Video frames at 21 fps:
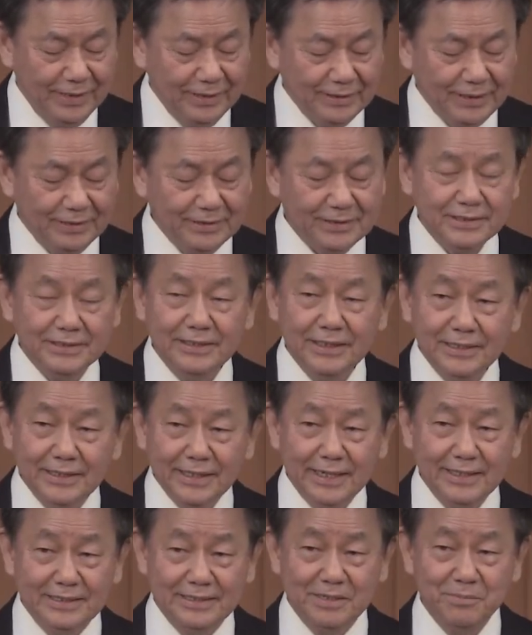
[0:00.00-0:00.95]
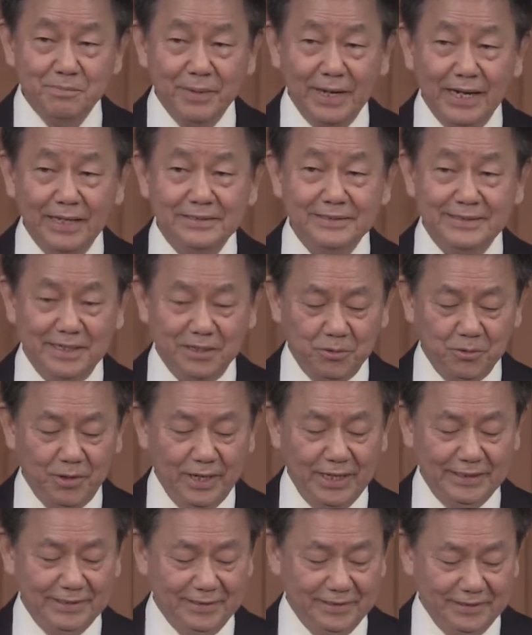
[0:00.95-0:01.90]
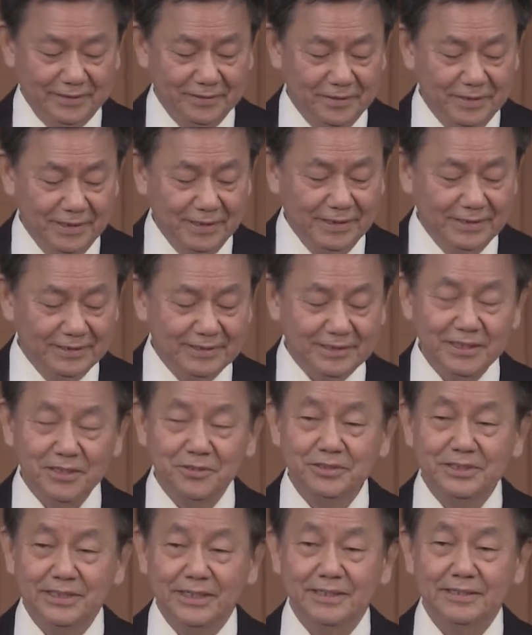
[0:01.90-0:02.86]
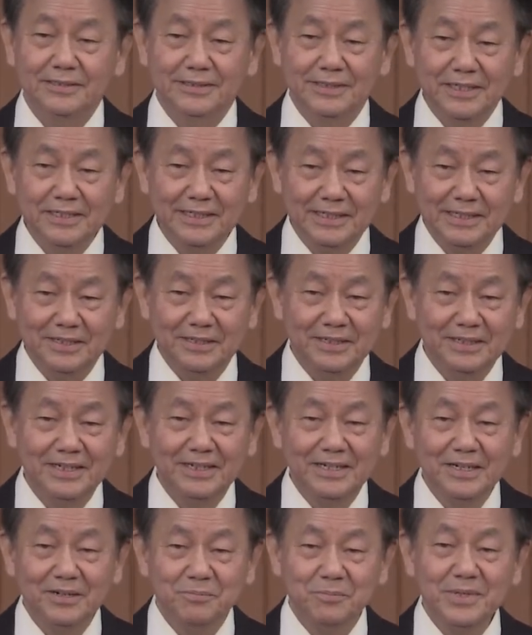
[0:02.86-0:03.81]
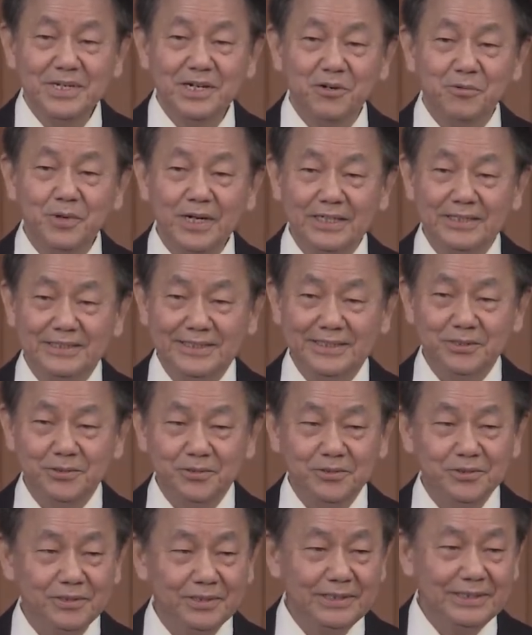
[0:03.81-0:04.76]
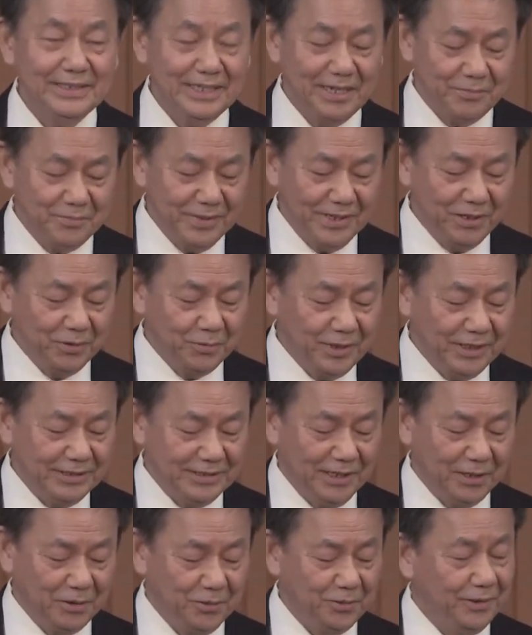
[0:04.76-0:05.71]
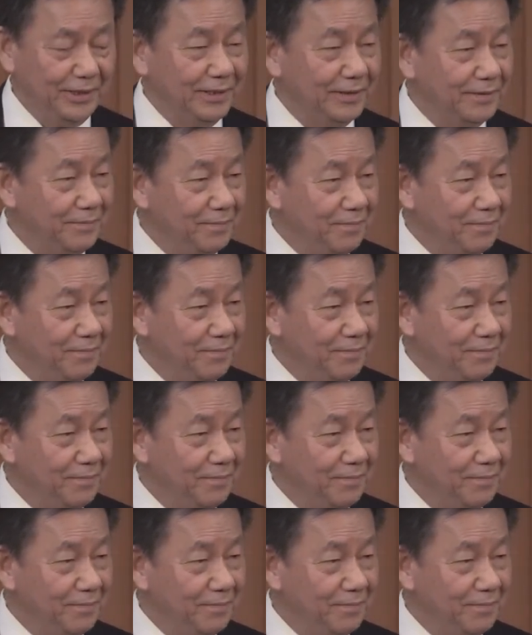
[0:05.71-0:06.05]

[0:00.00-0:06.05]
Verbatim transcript: 但是现在已经把它简化掉了，只有解真理，没有为基督，也没有为教会。